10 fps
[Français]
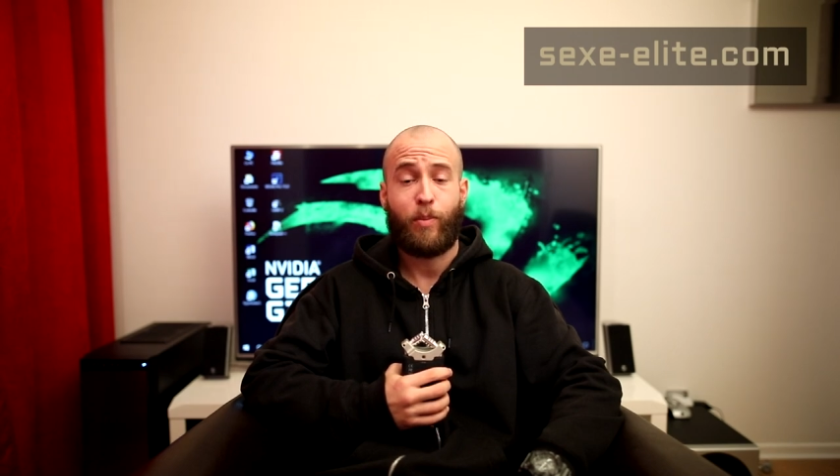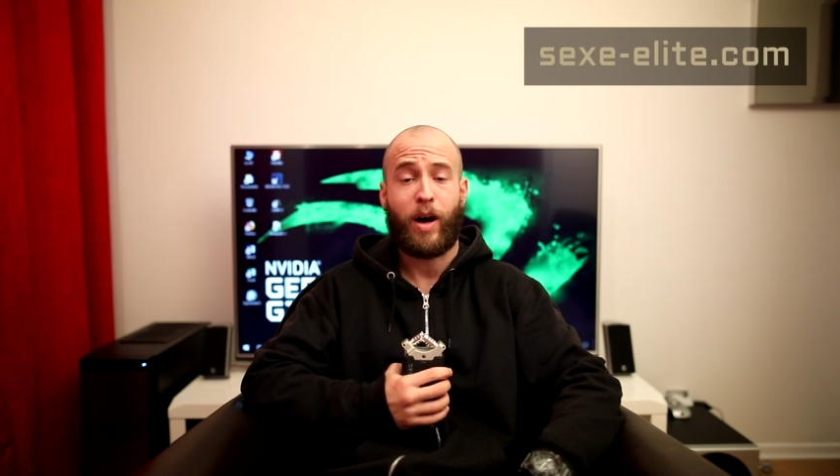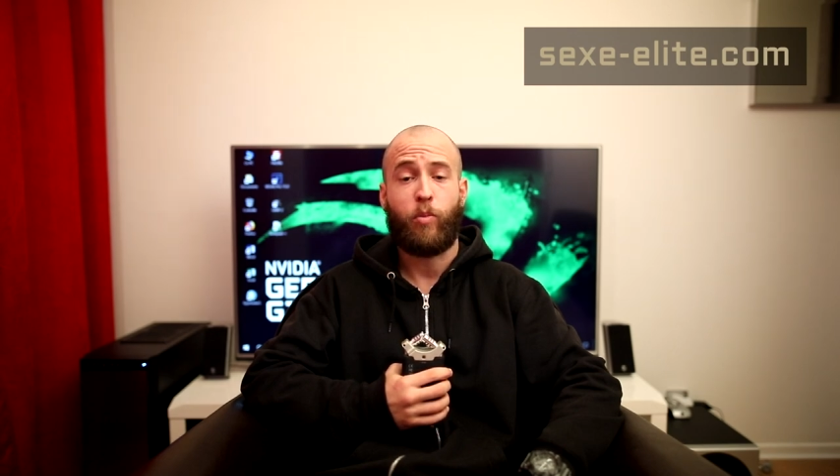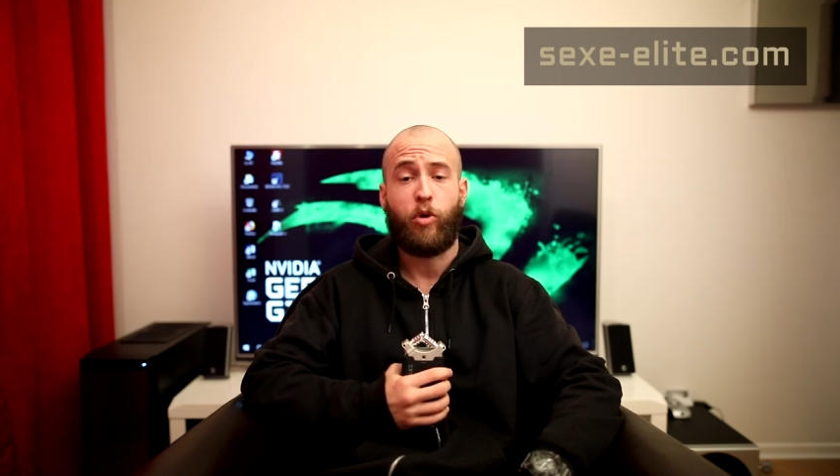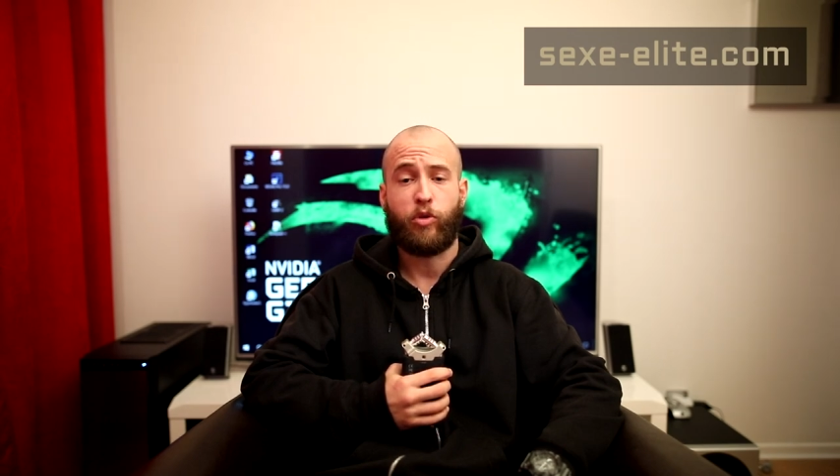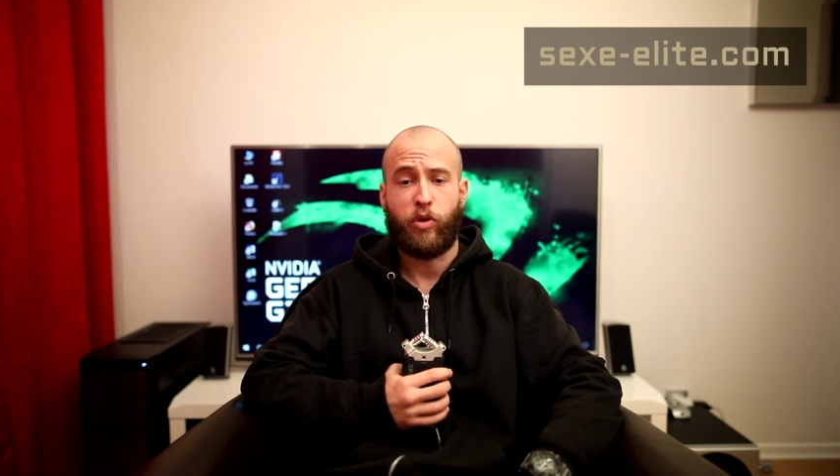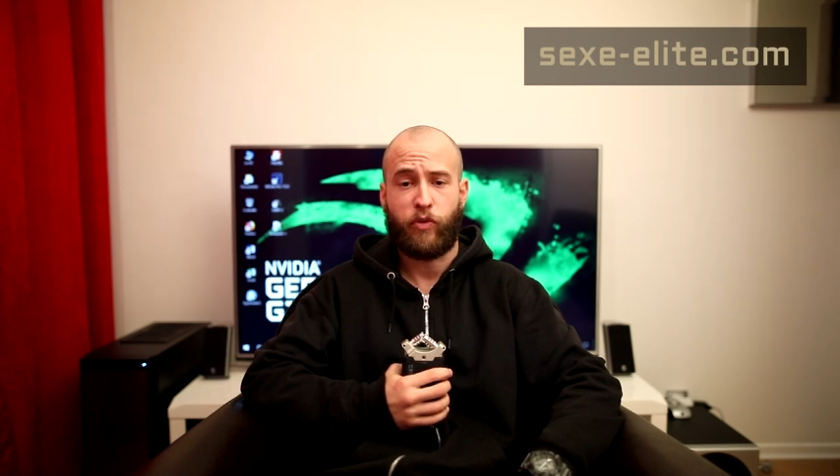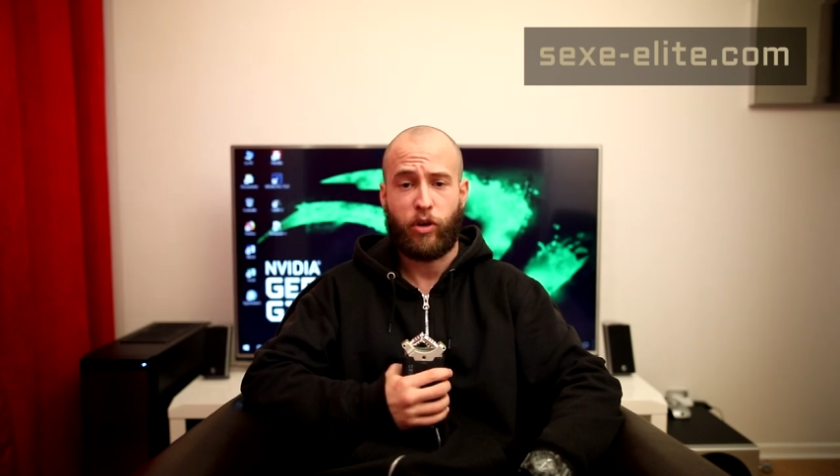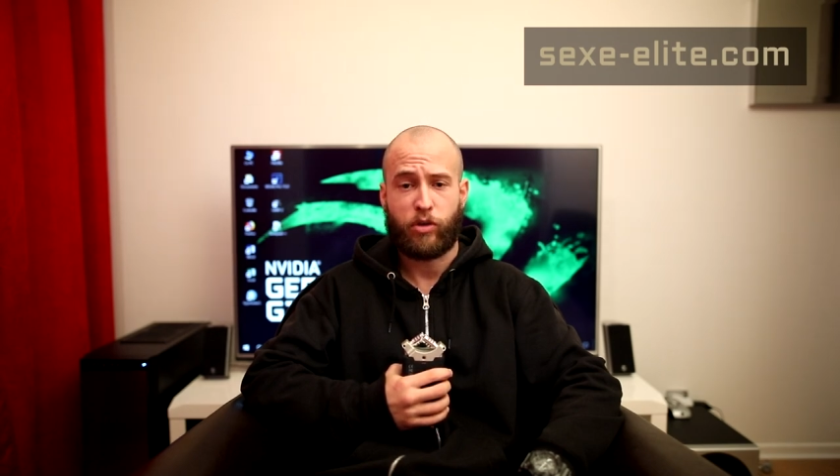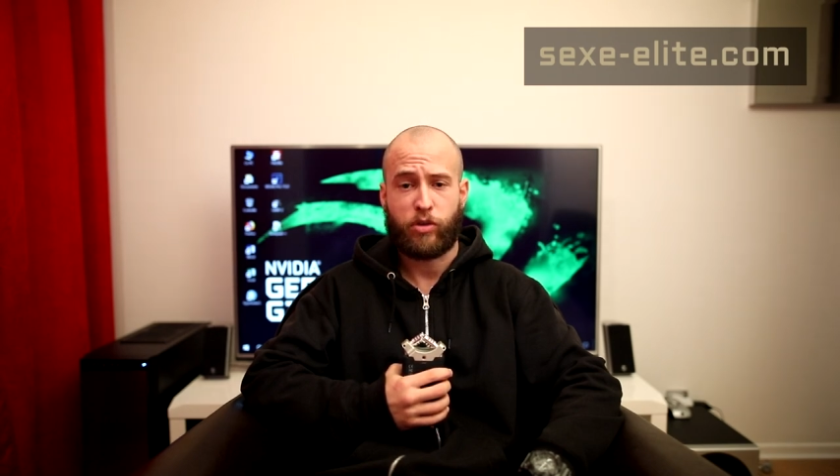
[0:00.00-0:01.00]
par manque de
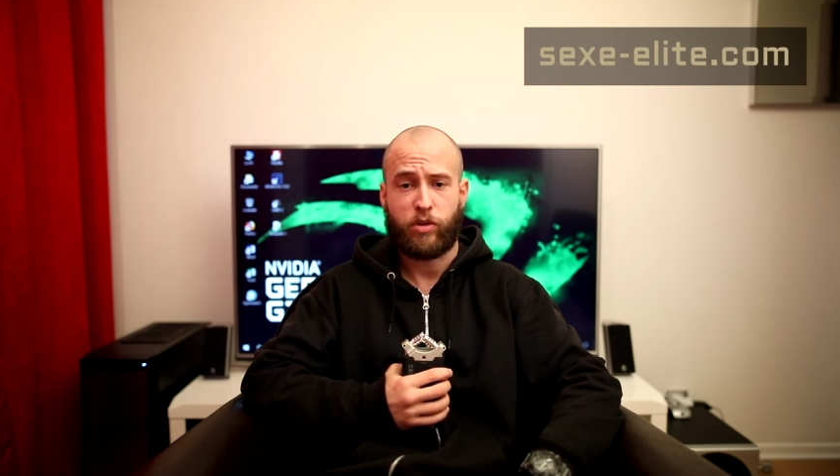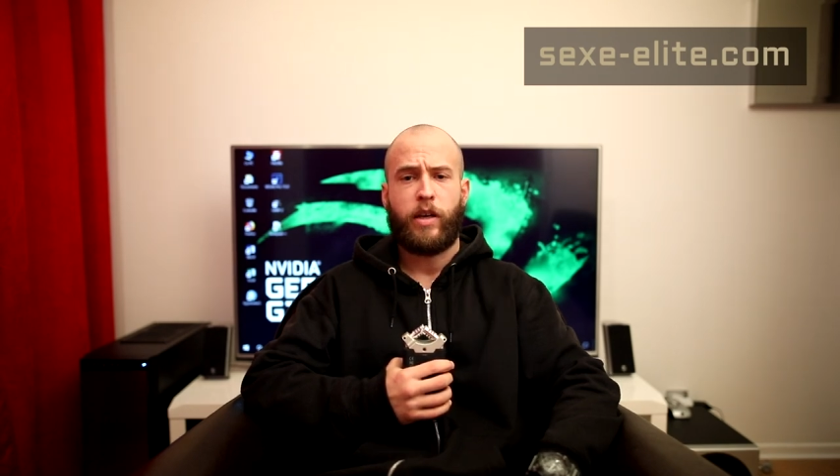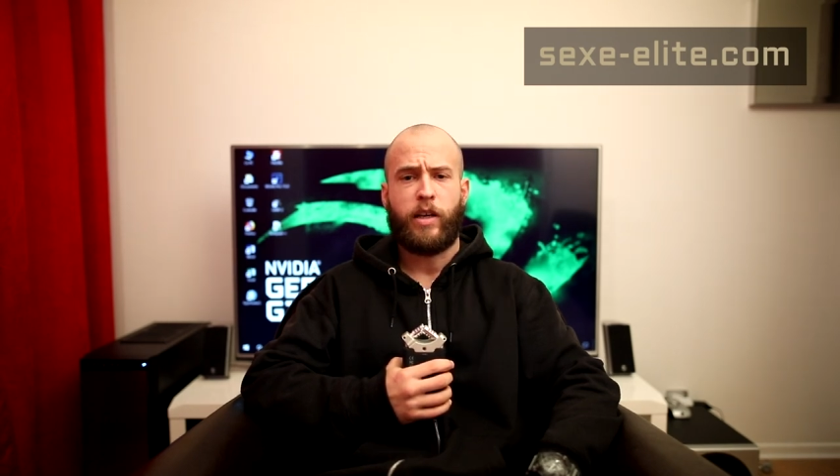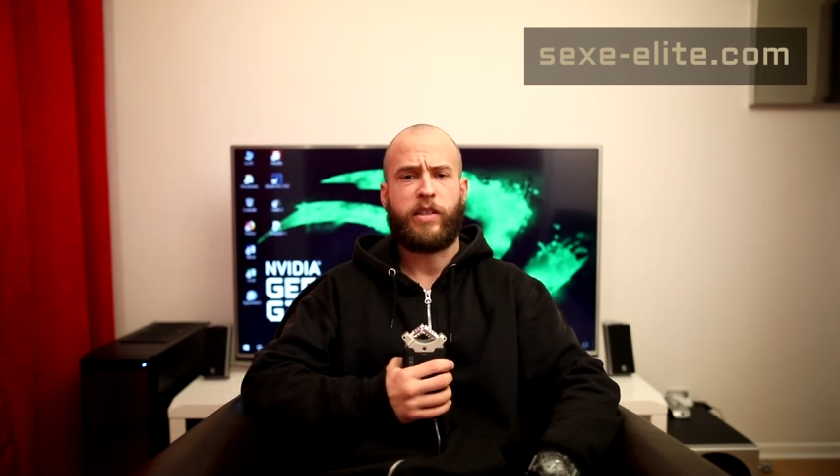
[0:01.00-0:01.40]
force.